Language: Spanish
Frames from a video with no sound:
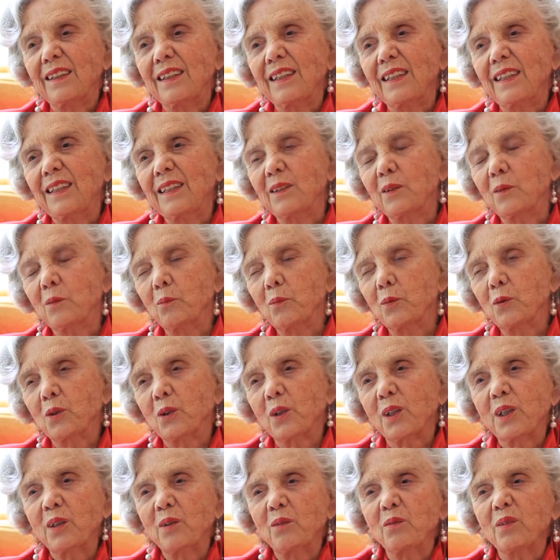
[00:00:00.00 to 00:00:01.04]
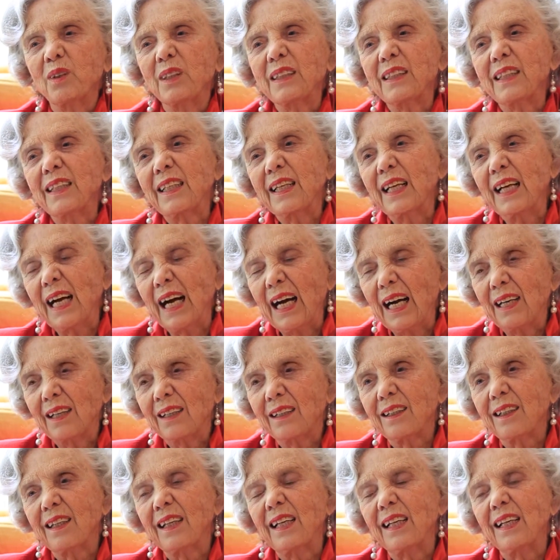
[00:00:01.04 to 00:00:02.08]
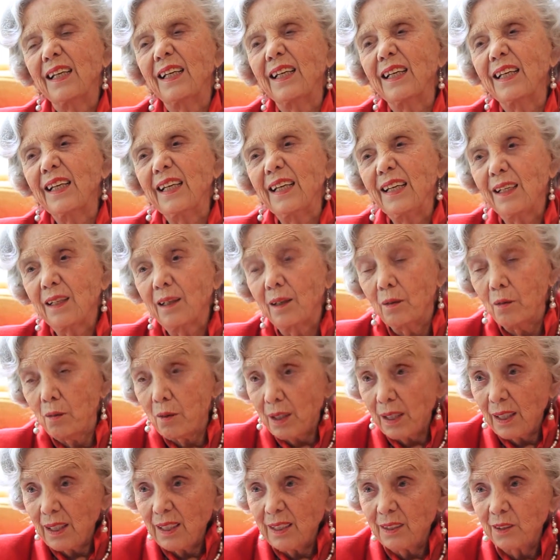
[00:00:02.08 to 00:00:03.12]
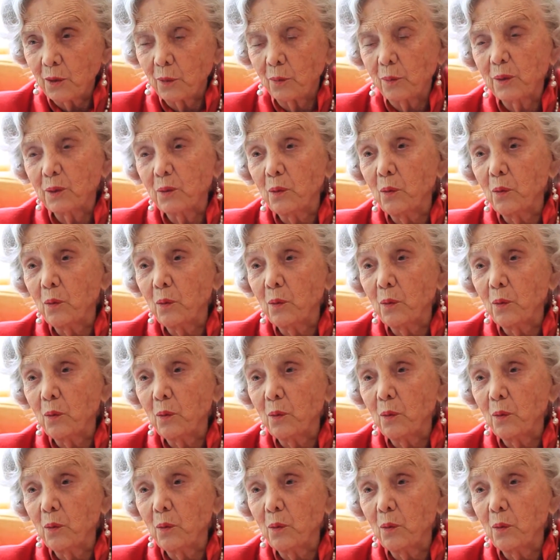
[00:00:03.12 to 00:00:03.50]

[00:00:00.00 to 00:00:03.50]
tienes mucho que investigar, que leer y sobre